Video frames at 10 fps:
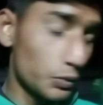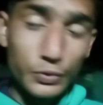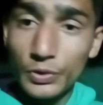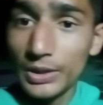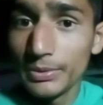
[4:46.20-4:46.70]
सो
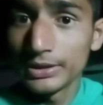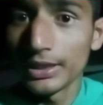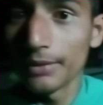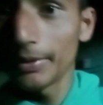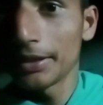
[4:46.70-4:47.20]
चुकी है
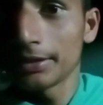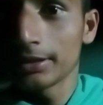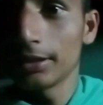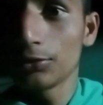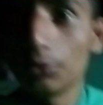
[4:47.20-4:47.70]
बिस्तर पे
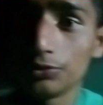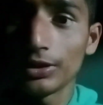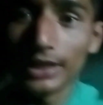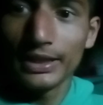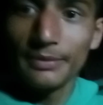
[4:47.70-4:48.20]
सो
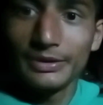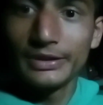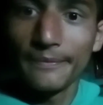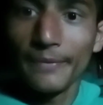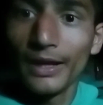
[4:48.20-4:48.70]
चुकी है देखिए
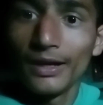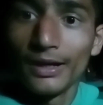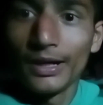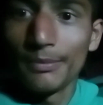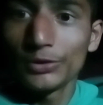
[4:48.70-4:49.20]
पीछे
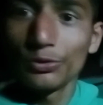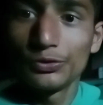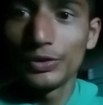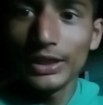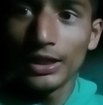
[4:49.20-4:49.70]
अम्मा सो
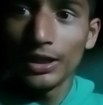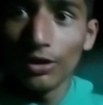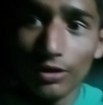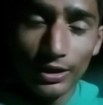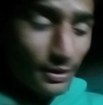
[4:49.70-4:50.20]
चुकी है
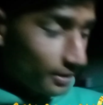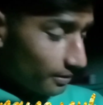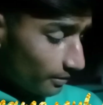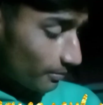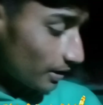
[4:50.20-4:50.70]
और
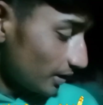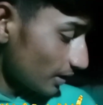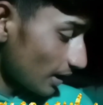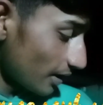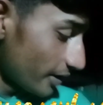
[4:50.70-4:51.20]
हिमानी
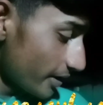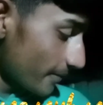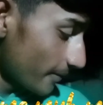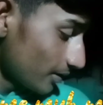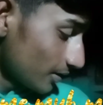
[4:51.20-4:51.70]
काटी
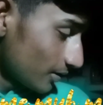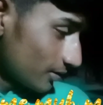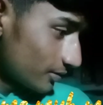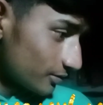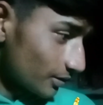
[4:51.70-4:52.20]
है
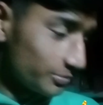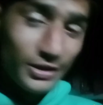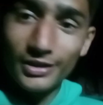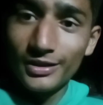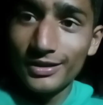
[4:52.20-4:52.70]

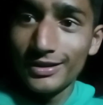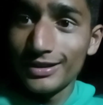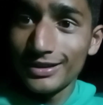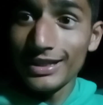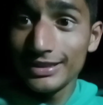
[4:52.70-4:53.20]
सब्जी
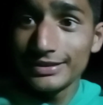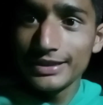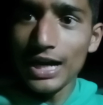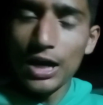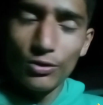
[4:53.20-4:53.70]
क्या
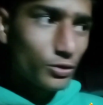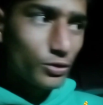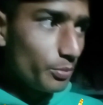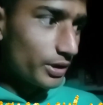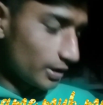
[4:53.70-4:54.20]
किसकी आलू और
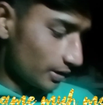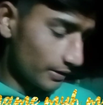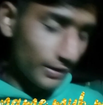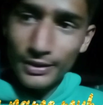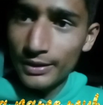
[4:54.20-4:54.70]
गोभी की
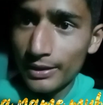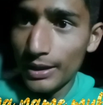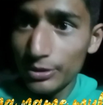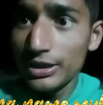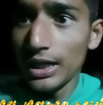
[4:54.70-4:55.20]

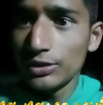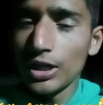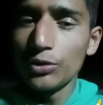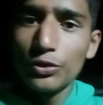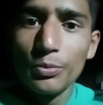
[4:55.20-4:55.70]
आपको दिखाता
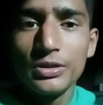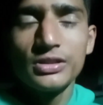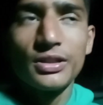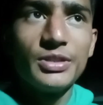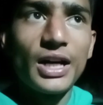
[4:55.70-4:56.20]
हूँ आलू की गोभी
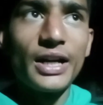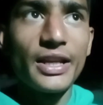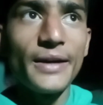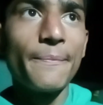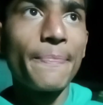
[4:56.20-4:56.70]
की सब्जी काट रही